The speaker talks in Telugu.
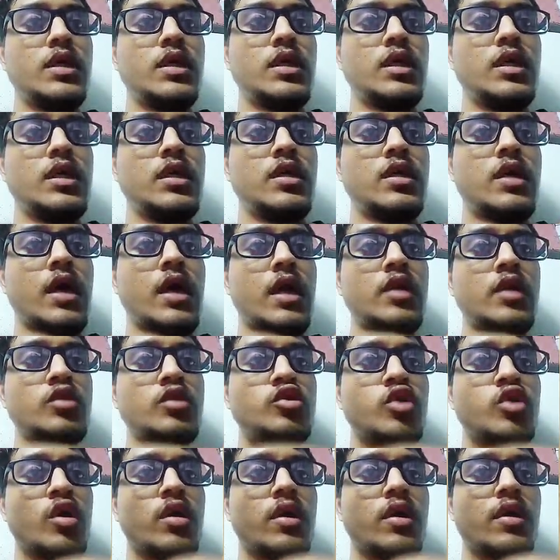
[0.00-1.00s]
ఈ గన్
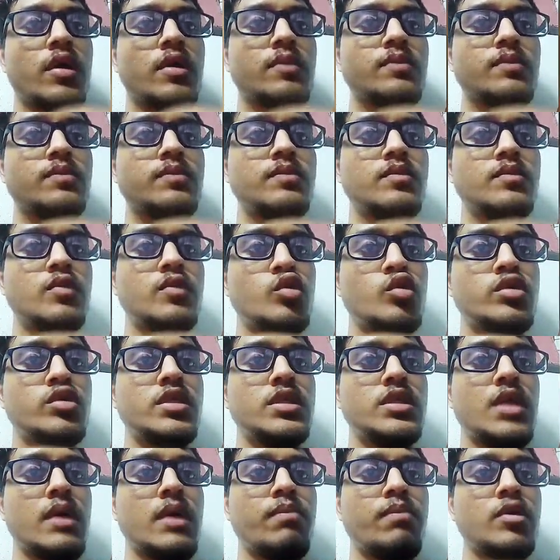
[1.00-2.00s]
షాట్
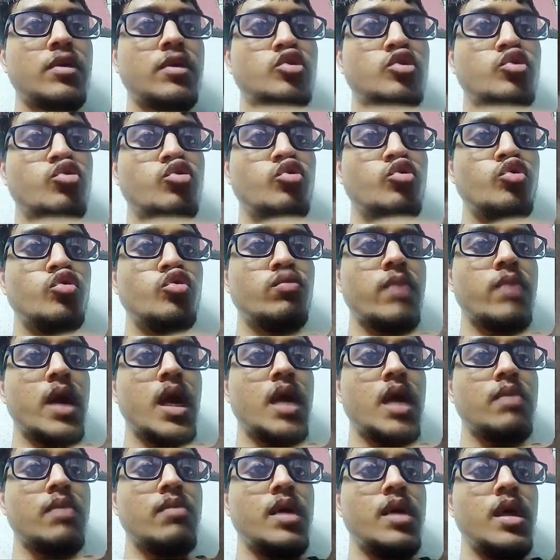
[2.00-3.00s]
రుచి దెబ్బ చూడు
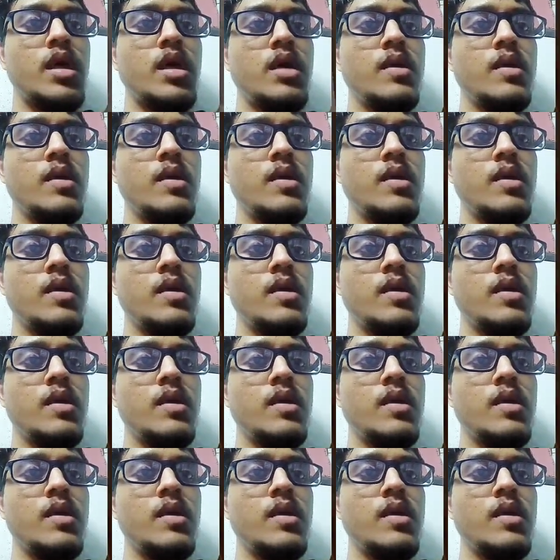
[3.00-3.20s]
బేబీ